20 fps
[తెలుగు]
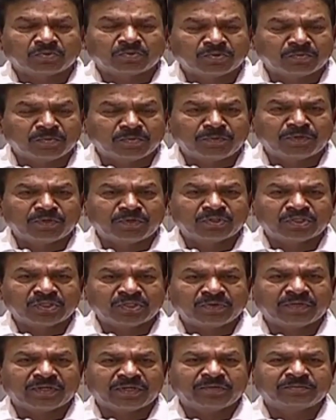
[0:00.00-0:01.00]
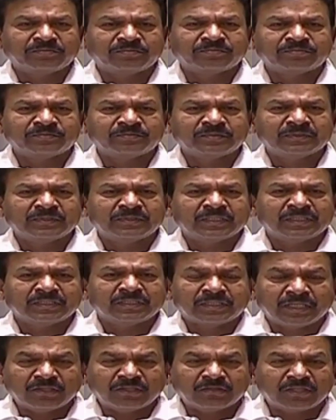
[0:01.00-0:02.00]
కుటుంబం నుండి వచ్చినవారు
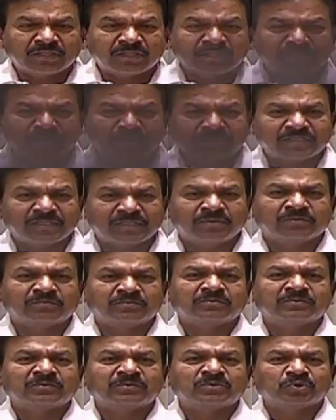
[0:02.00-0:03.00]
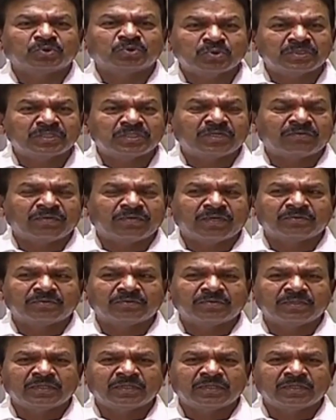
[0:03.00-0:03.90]
దళిత సమస్యలను చూసినవారు